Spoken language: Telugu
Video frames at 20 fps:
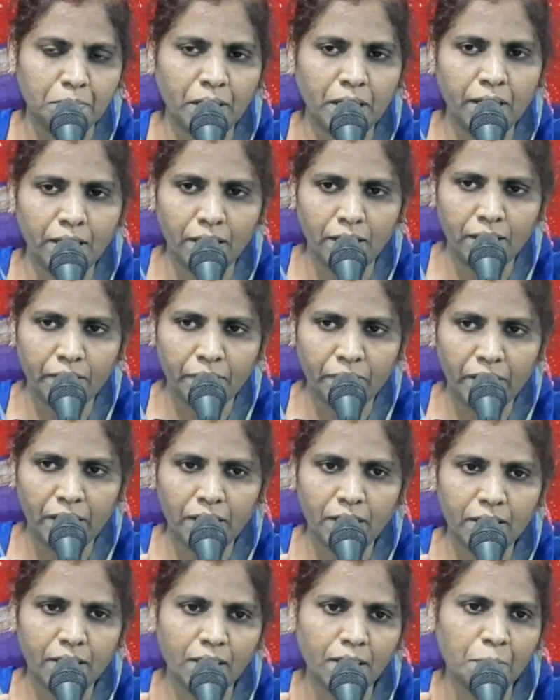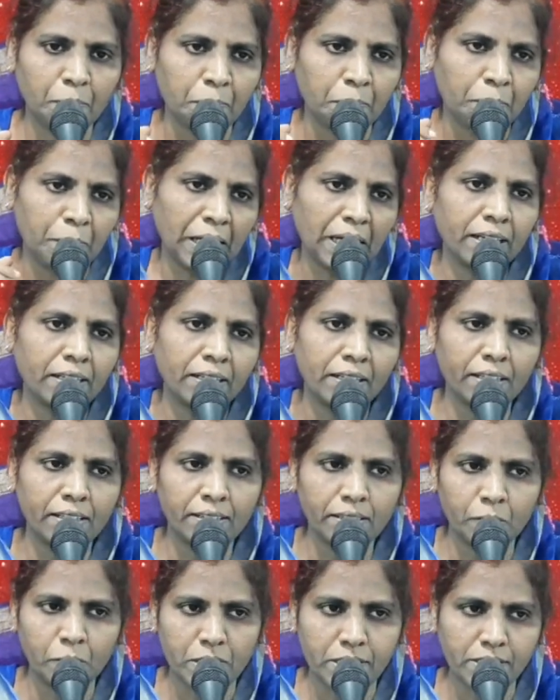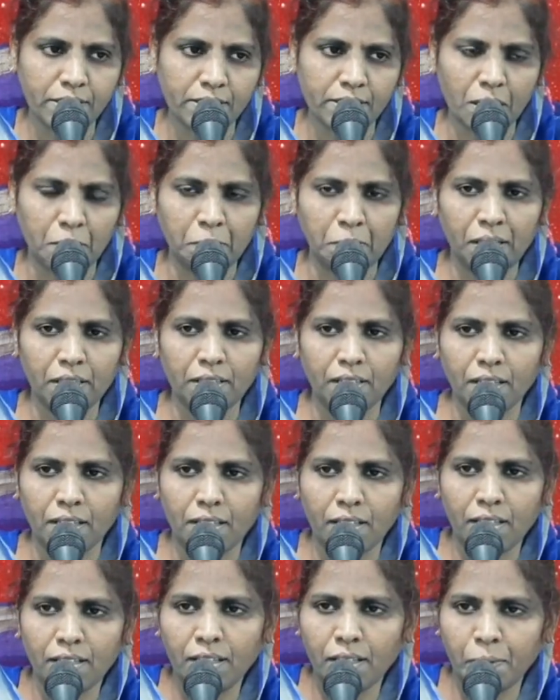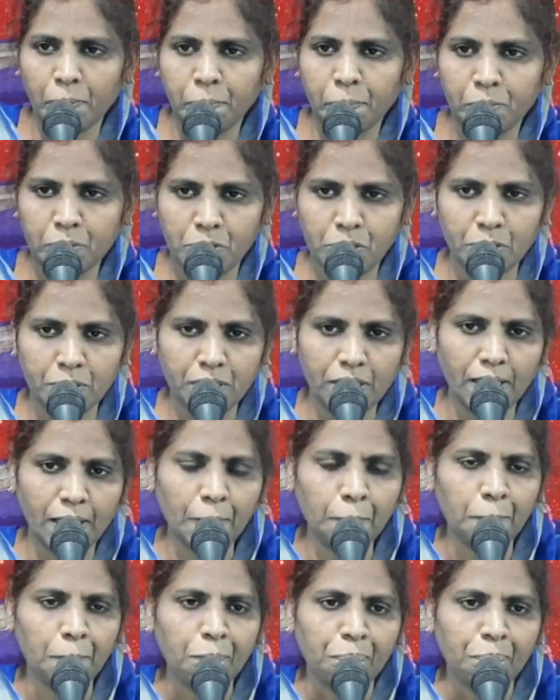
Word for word: మరి వాళ్ళకి బలహీనత వస్తుంది అంటే ఇప్పుడు చూడండి